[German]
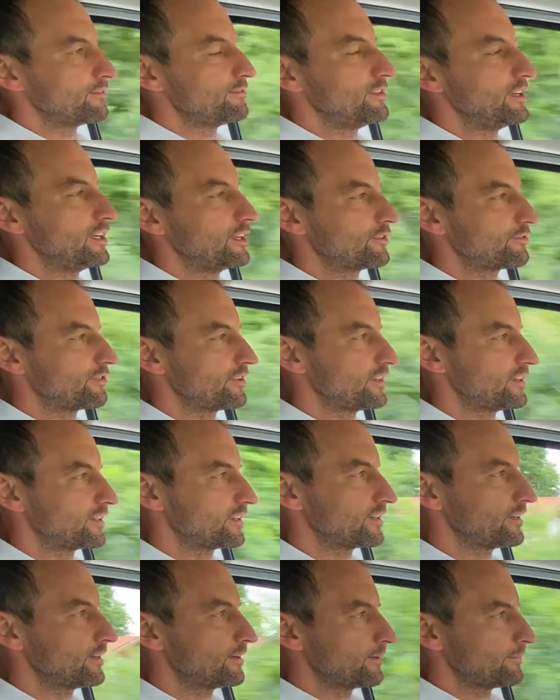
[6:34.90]
Wie ich
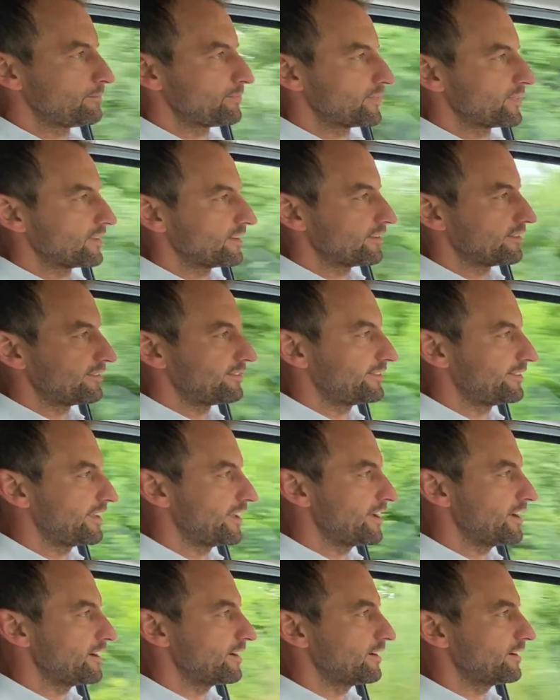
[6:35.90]
finde,
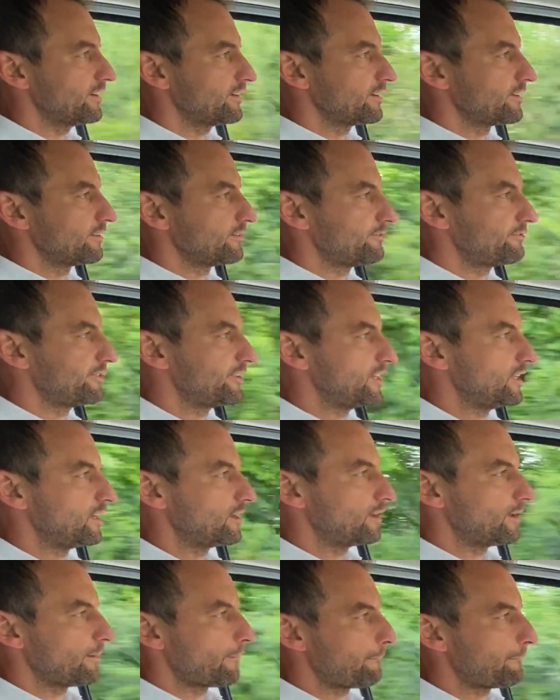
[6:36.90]
sehr viel
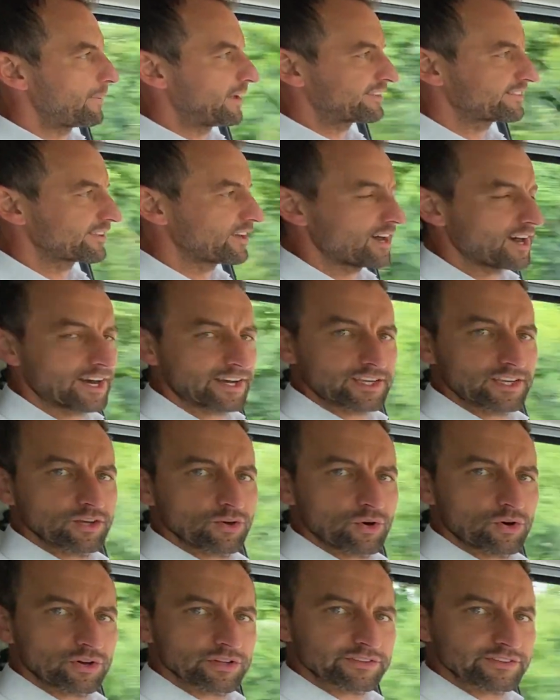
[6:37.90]
besser
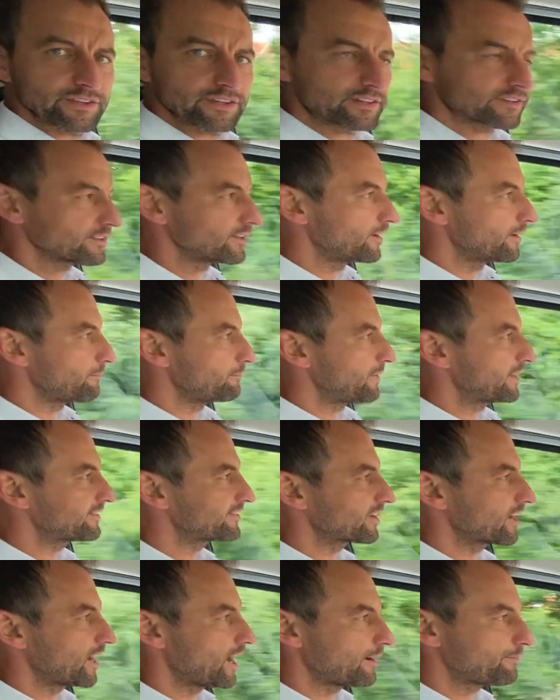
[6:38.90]
angeordnet,
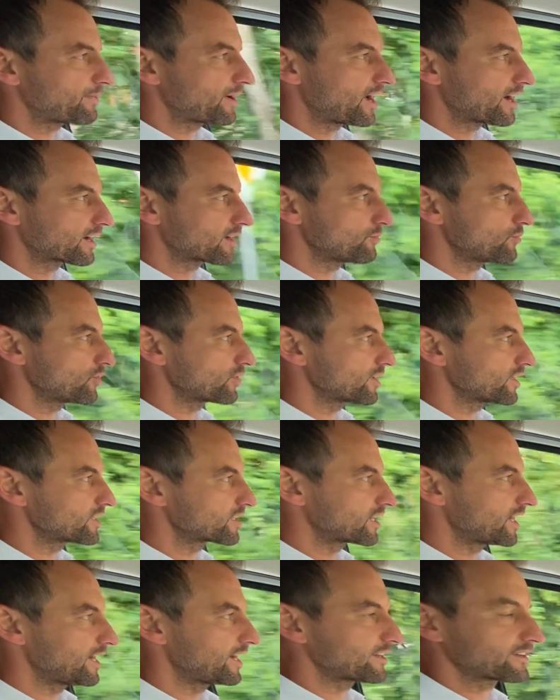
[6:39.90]
bessere
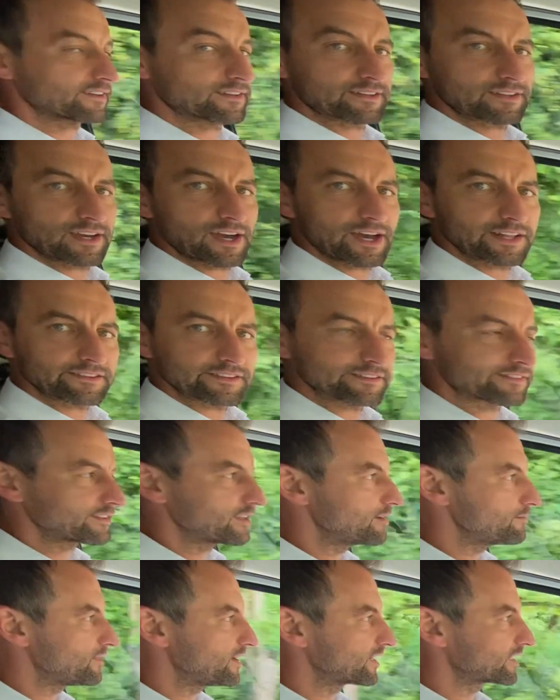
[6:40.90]
Ablagemöglichkeiten, gerade das
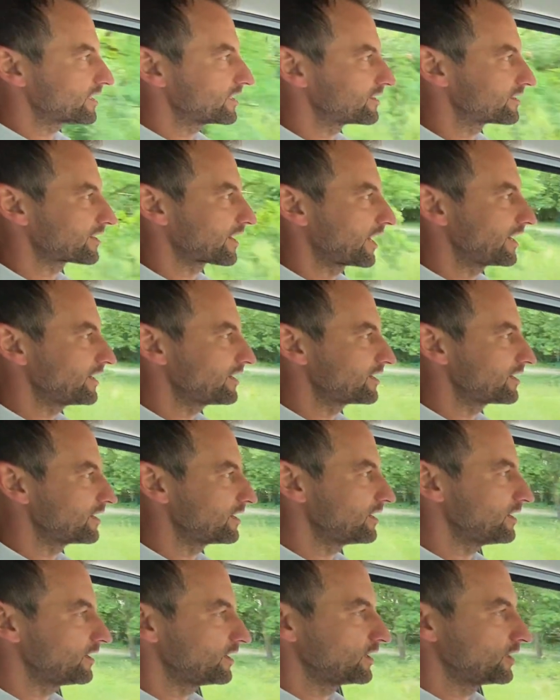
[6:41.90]
Thema
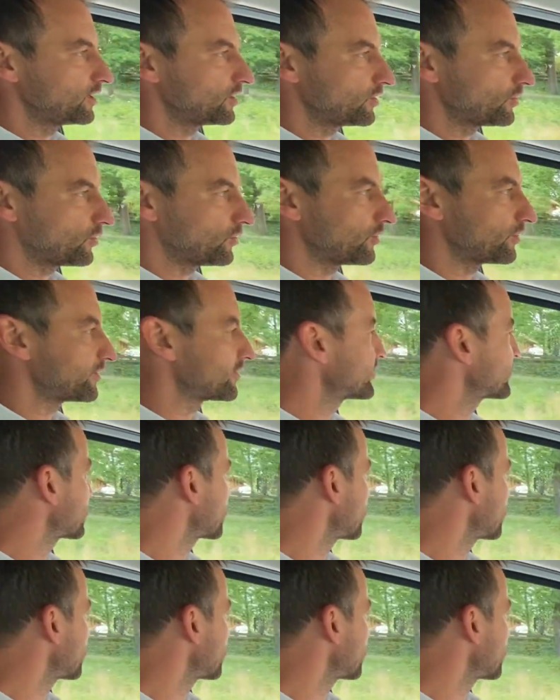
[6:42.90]
Getränke und